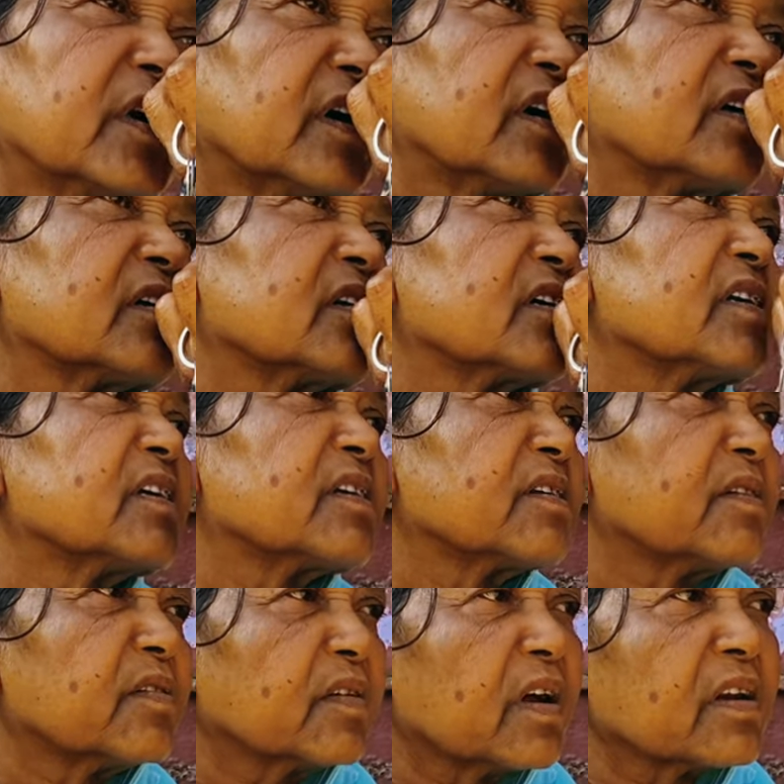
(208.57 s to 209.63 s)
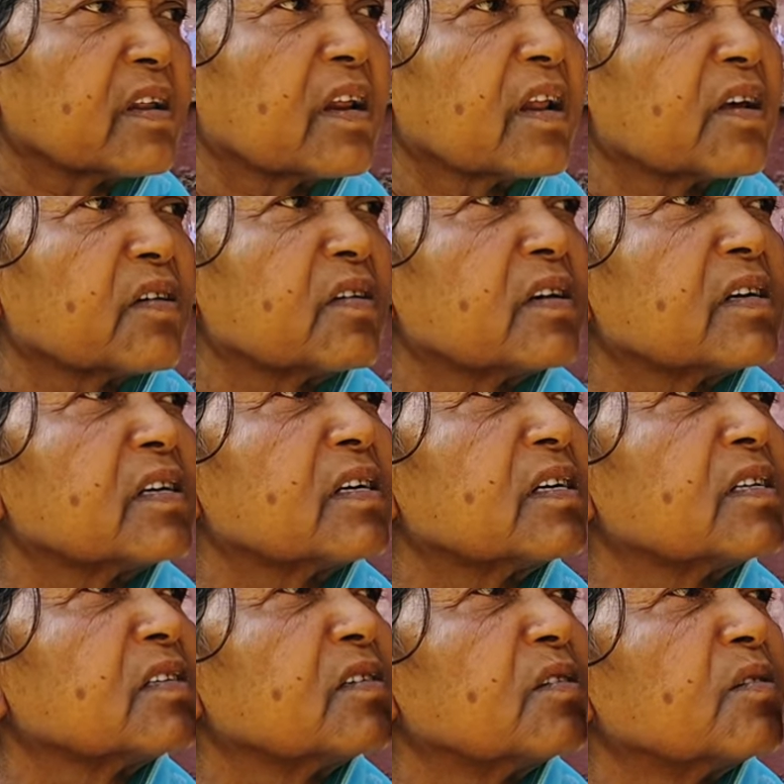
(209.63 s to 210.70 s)
হ্যাঁ টিকিট
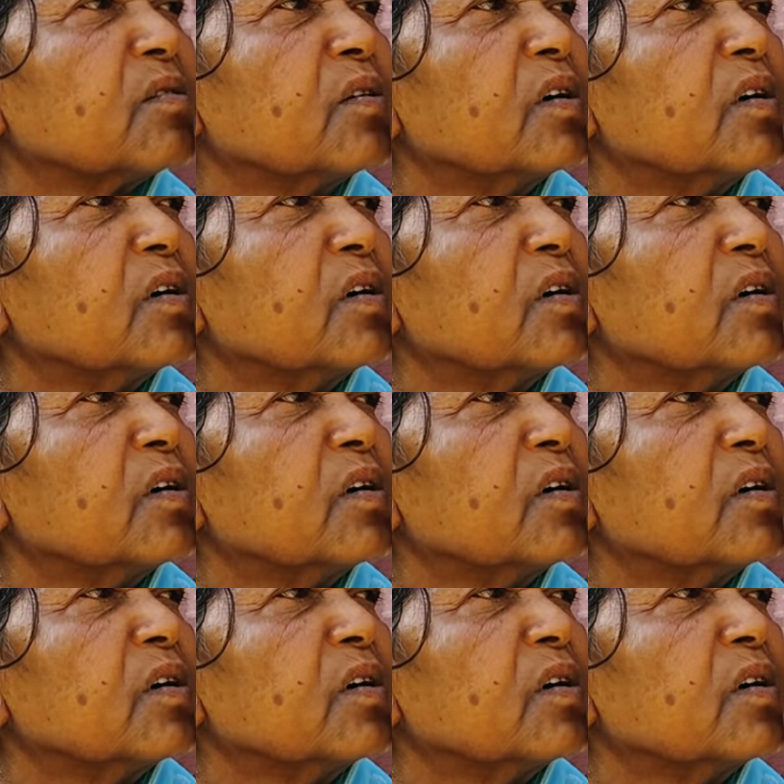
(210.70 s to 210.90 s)
টিকিট ছিল